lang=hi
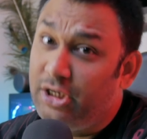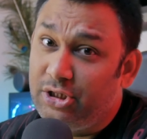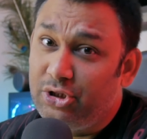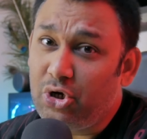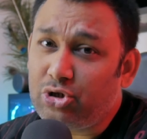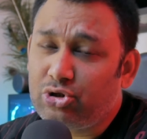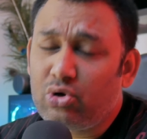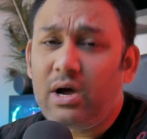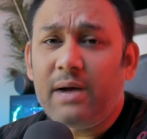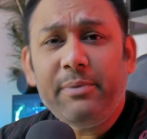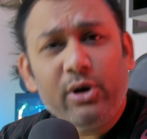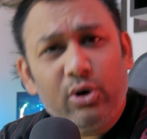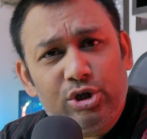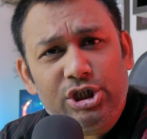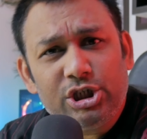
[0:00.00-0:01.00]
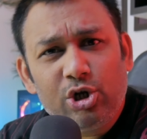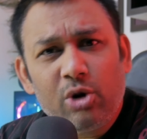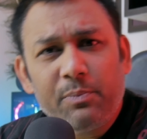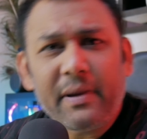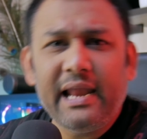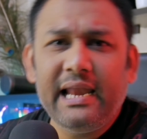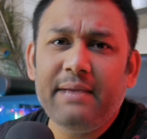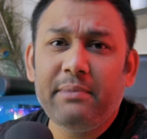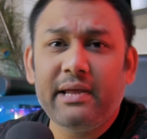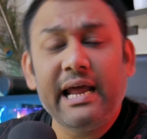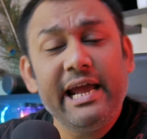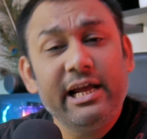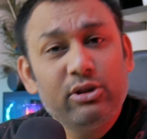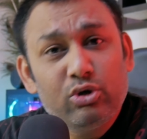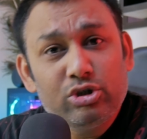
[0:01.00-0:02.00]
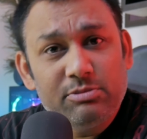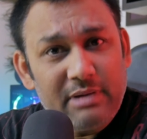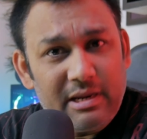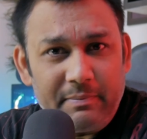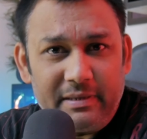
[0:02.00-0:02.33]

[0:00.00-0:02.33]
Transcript: दोस्तों अभी कुछ ही दिनों पहले मेरा एक दोस्त मेरे